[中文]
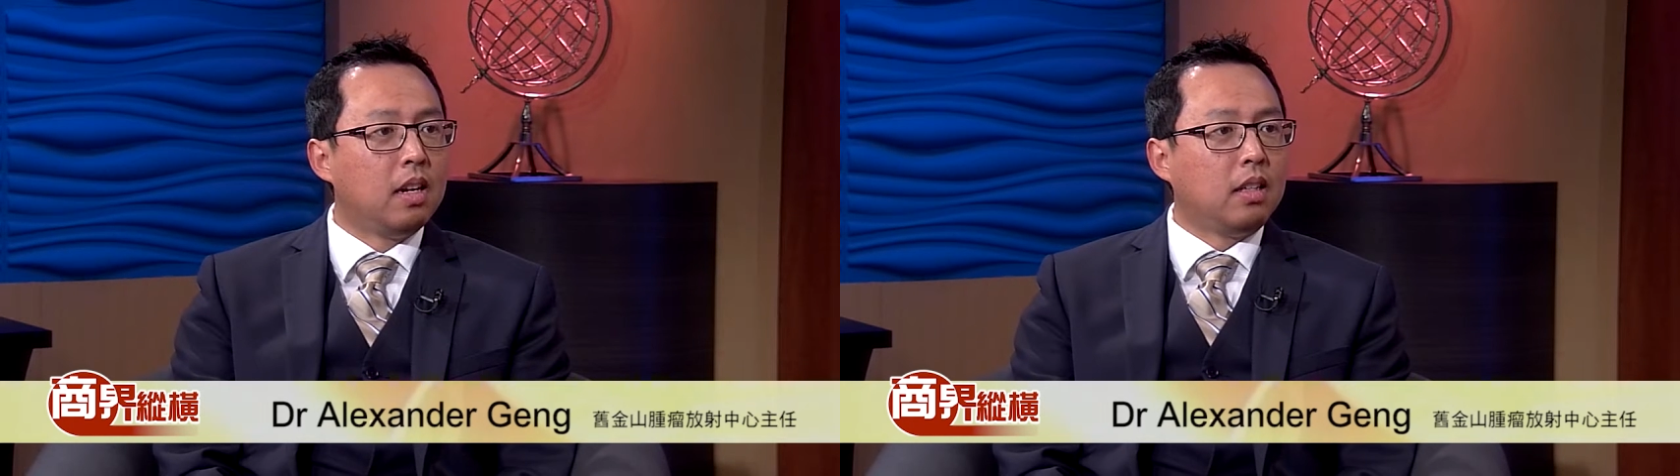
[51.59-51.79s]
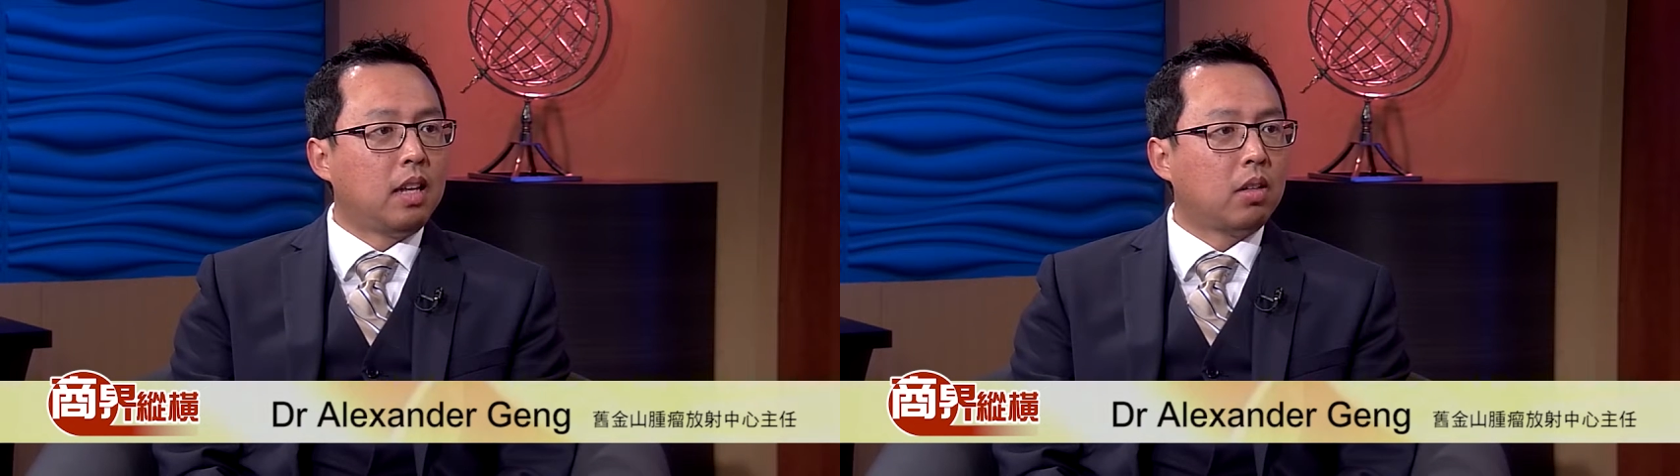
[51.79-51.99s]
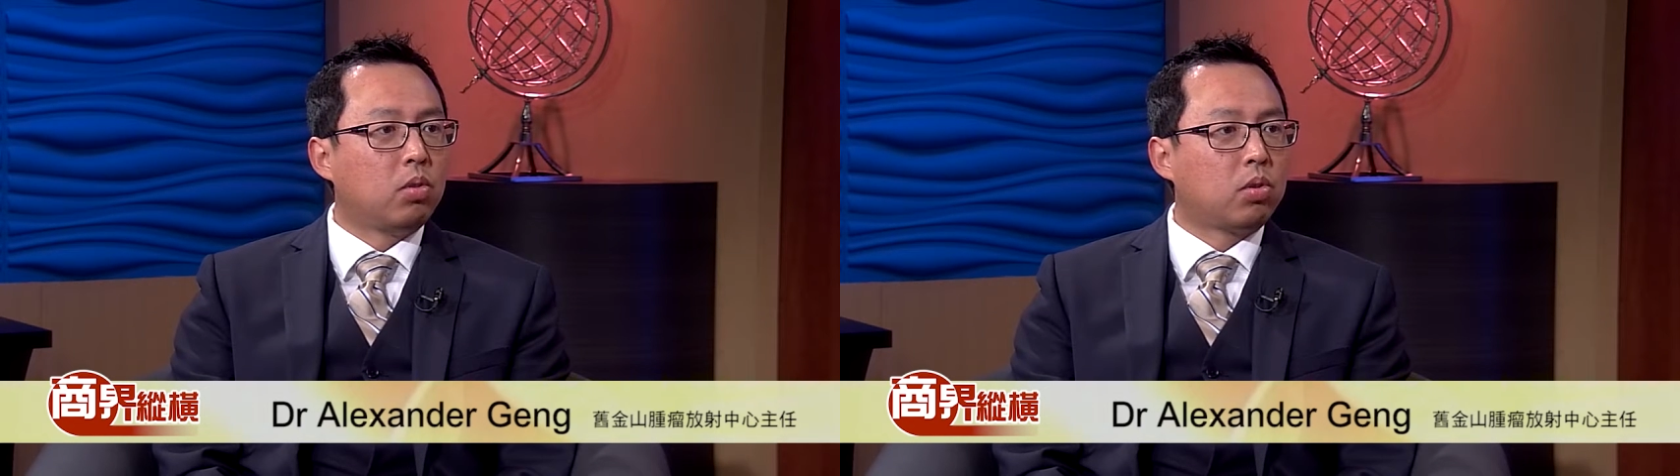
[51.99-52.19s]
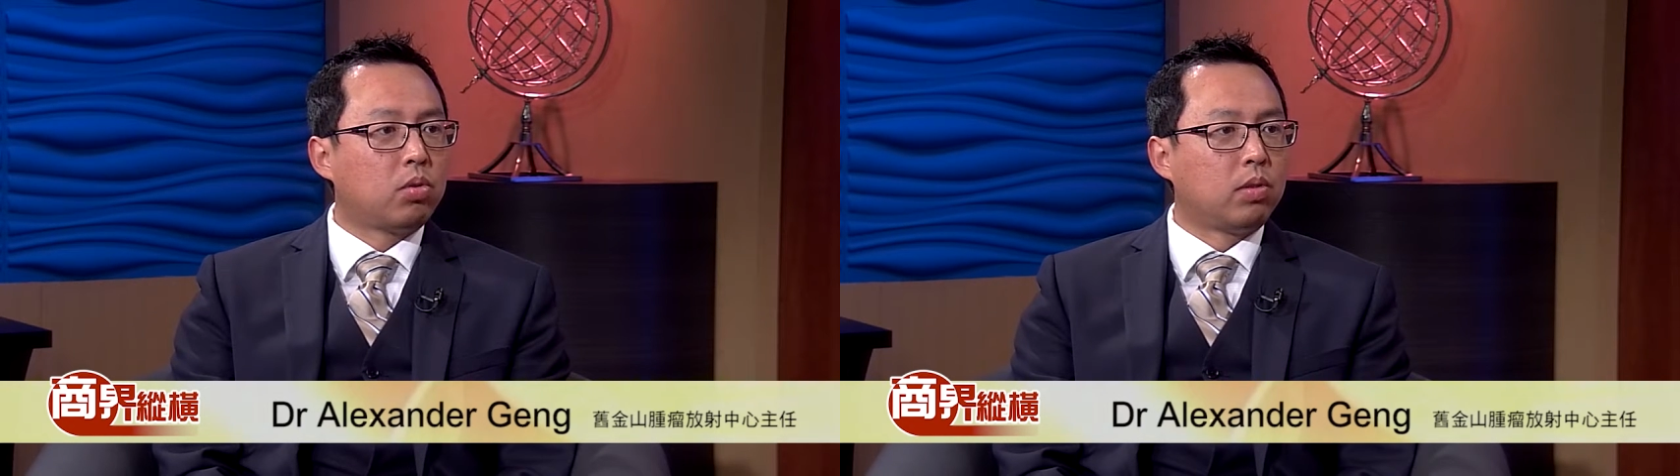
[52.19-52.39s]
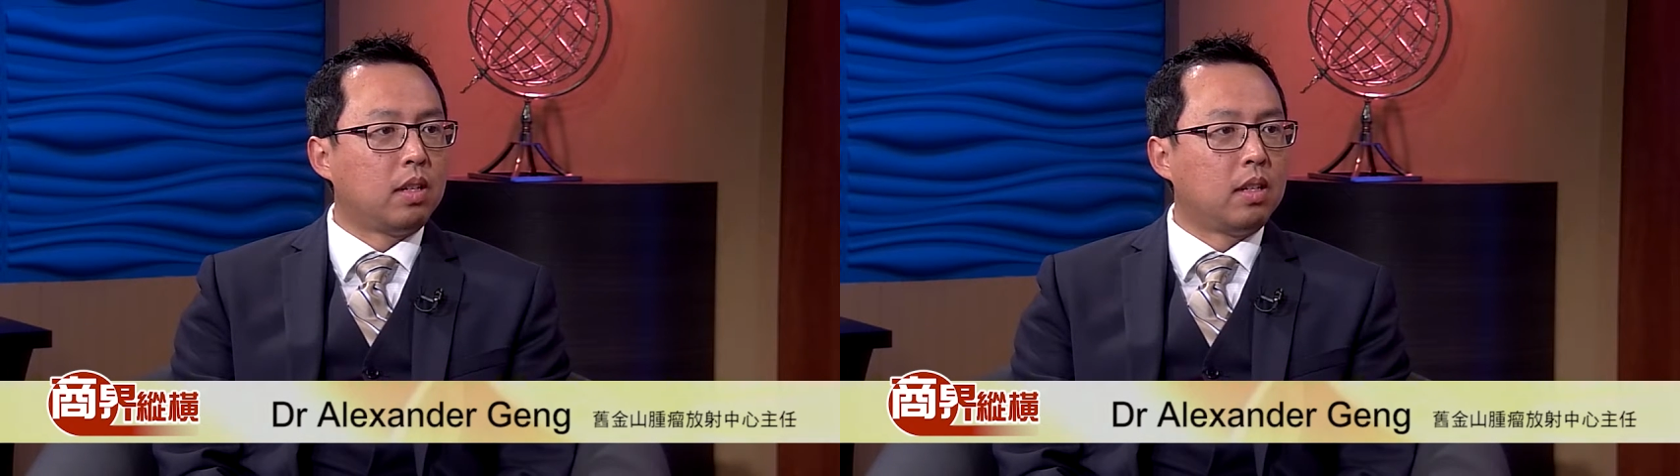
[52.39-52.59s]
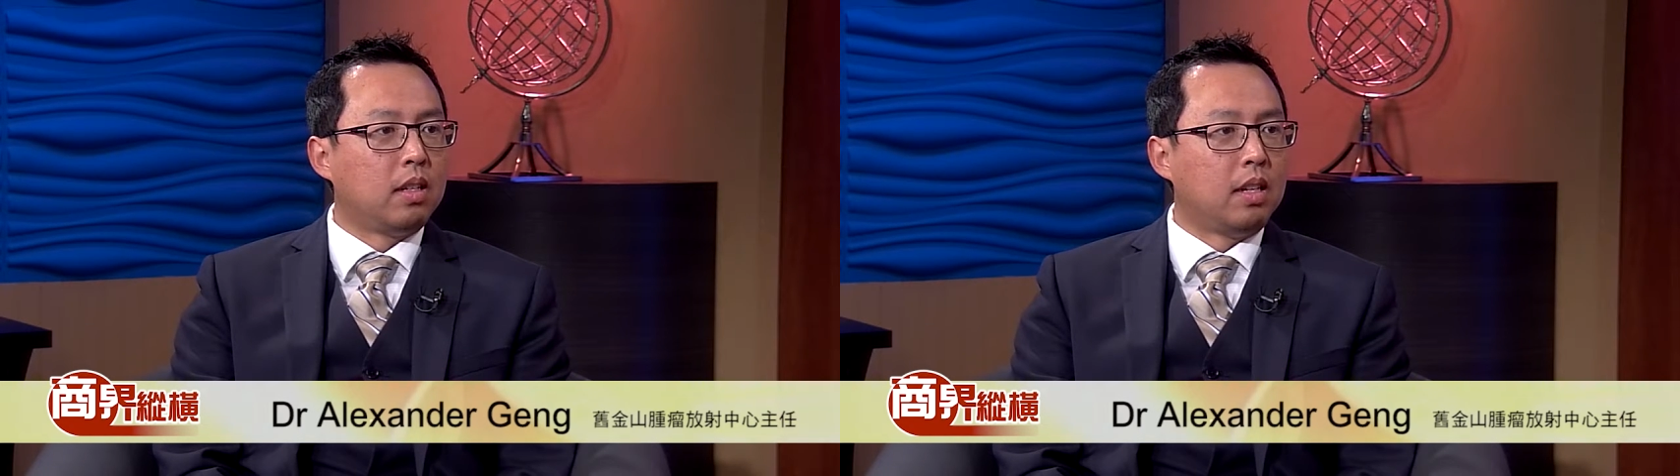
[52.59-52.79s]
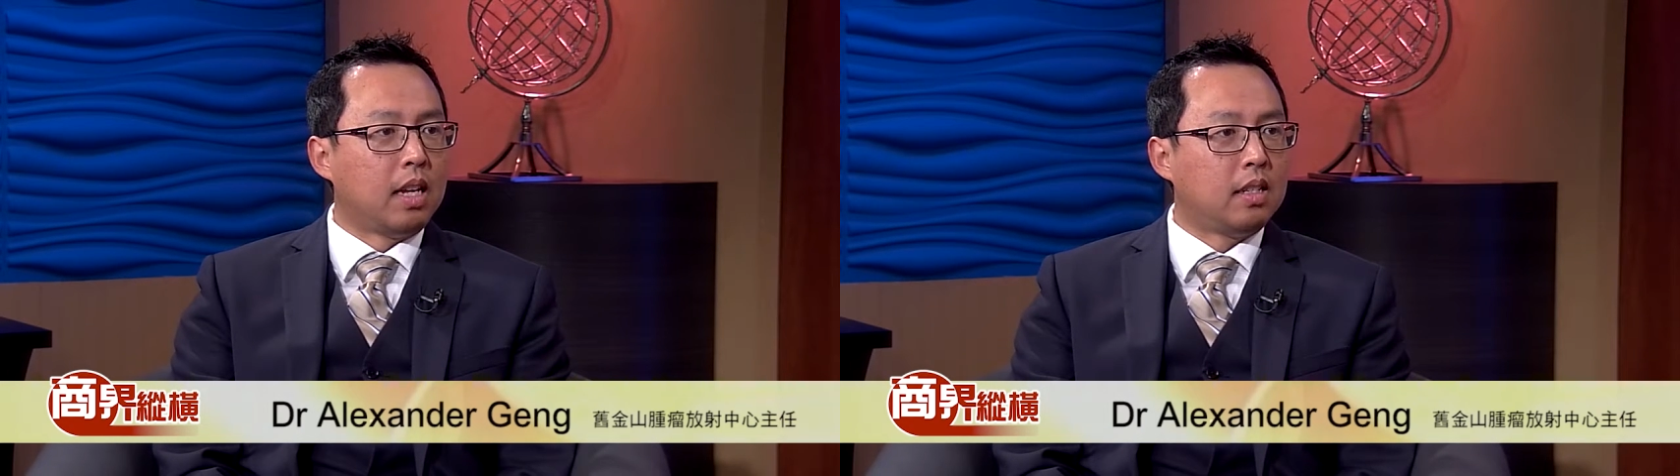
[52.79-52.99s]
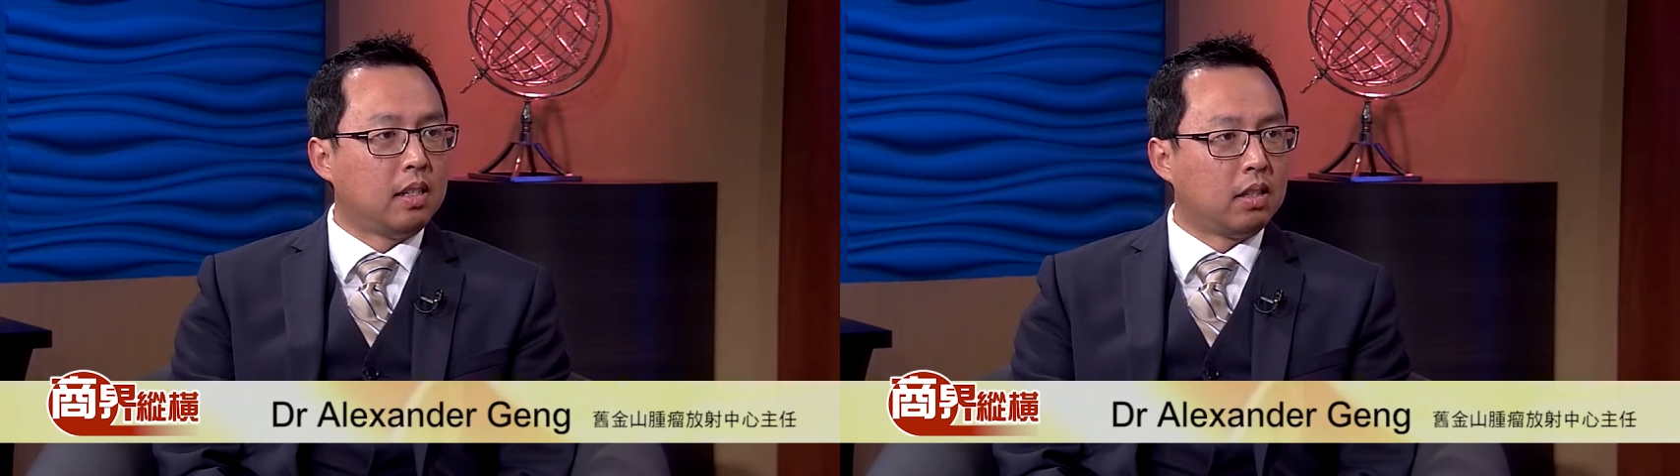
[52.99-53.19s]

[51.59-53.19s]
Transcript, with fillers: 大多数的男性